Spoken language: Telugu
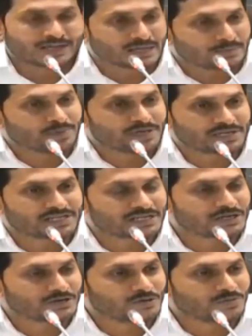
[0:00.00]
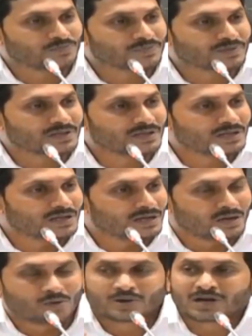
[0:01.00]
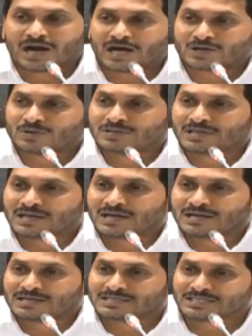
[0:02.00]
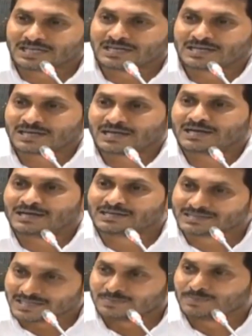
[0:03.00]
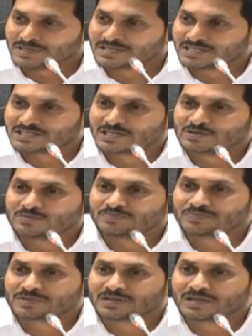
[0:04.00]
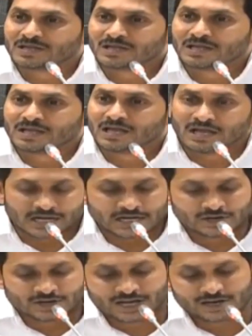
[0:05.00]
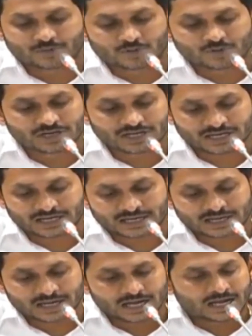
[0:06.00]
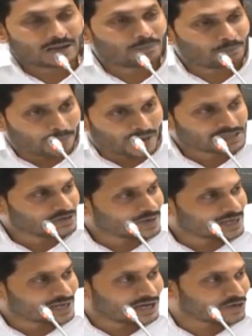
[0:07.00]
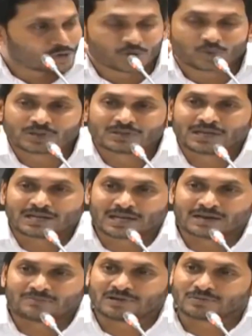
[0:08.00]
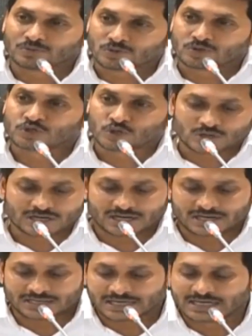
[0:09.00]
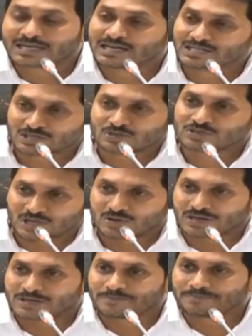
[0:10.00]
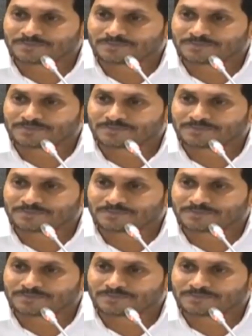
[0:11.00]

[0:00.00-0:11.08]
ఎంపీటీసీలు ఒక ఆరు వందల చిల్లర జెడ్పీటీసీలు రెండు కలుపుకుంటే పదివేల రెండు వందల నలభై మూడు చోట్ల ఎన్నికలు జరుగుతూ ఉన్నాయి